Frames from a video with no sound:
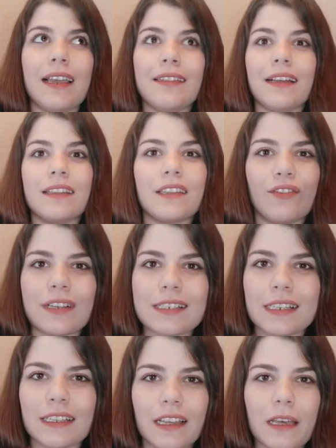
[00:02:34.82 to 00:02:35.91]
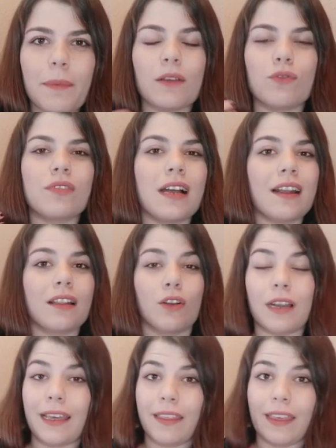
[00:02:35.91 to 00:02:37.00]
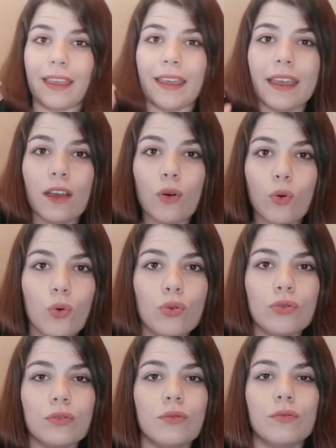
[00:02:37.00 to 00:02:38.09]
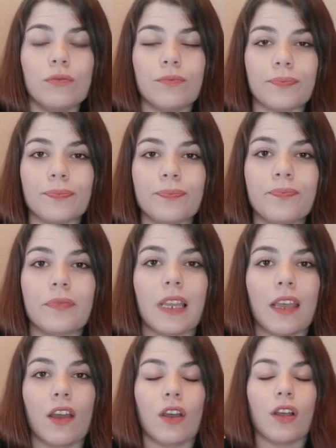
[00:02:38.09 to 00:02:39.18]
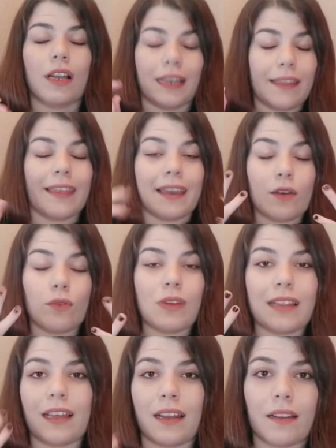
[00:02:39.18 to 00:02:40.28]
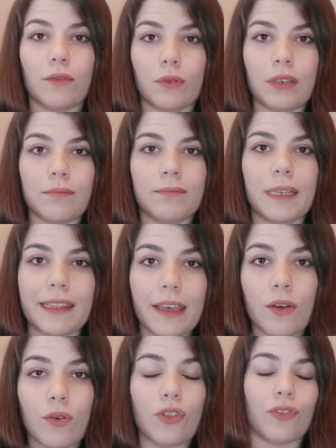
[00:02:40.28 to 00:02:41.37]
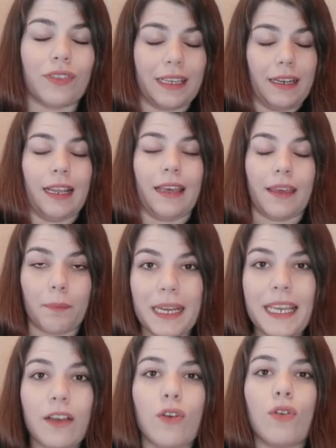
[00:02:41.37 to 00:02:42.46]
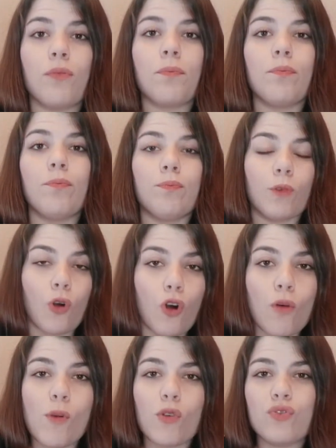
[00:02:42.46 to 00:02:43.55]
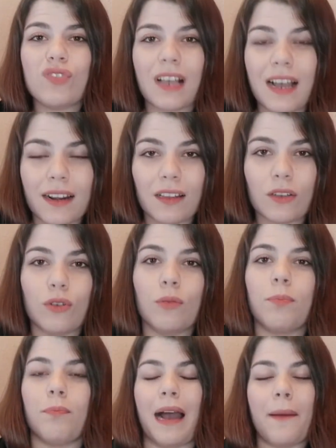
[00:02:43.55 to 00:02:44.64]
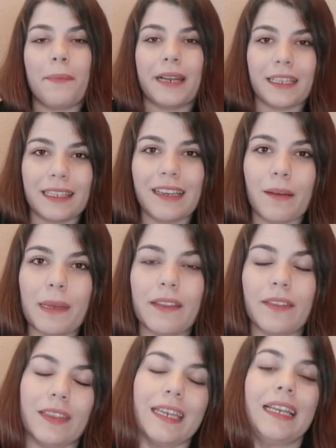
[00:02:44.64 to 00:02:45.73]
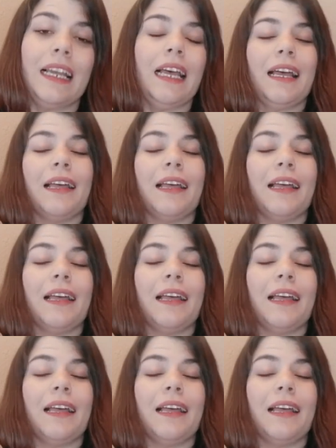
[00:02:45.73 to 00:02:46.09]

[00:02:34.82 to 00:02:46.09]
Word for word: hay tantas facilidades para usarlos. Les dejé un, les dejé un video donde les explico cómo usarlo más prácticamente